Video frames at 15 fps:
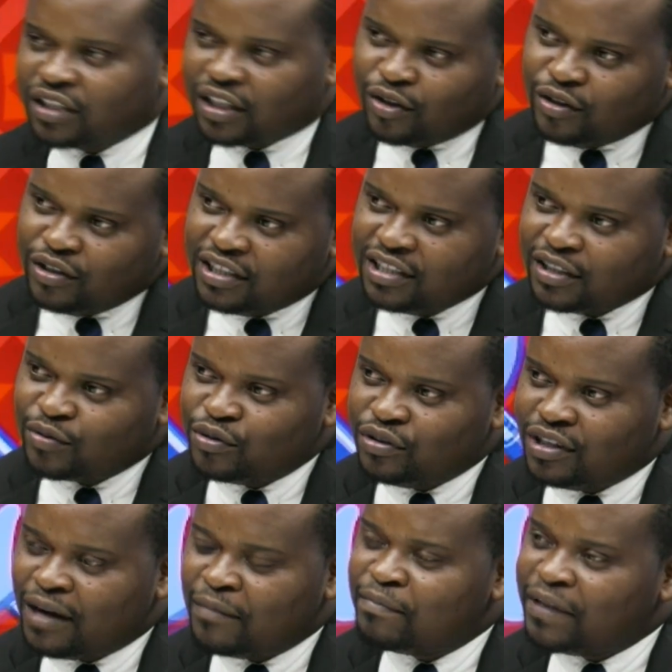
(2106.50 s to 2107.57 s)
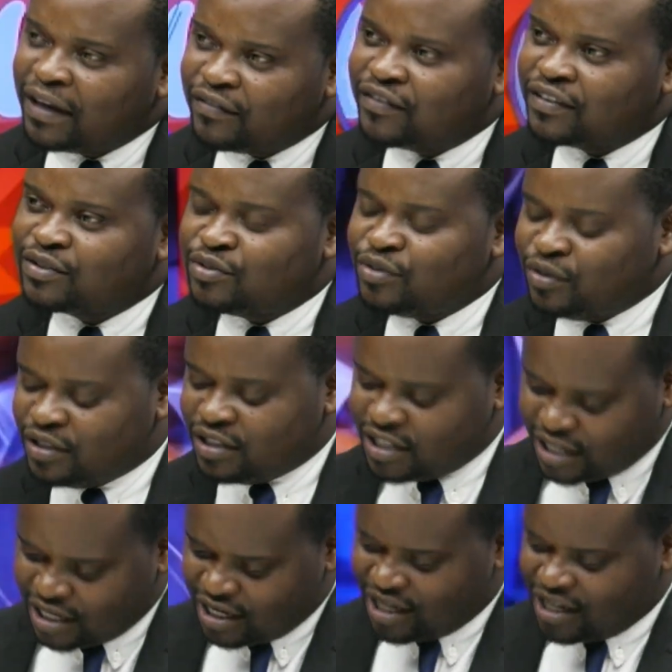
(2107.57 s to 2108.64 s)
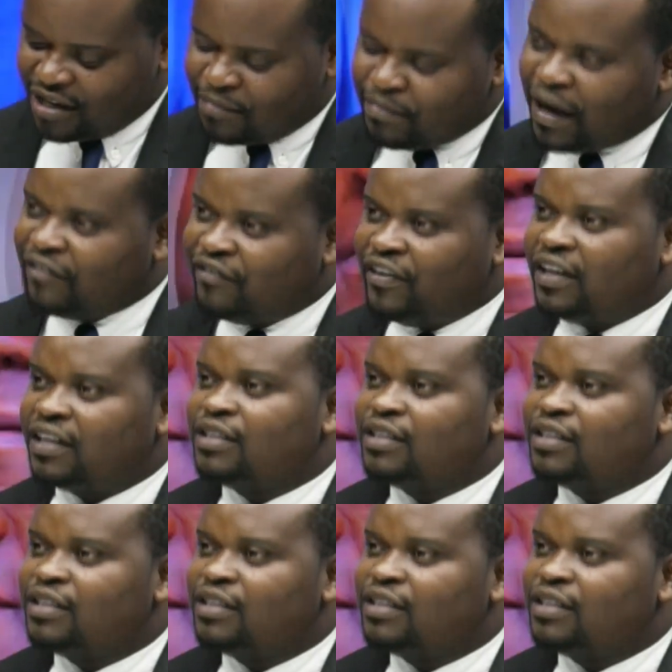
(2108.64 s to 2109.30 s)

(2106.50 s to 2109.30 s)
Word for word: dans les circuits de la perfection et parfaire les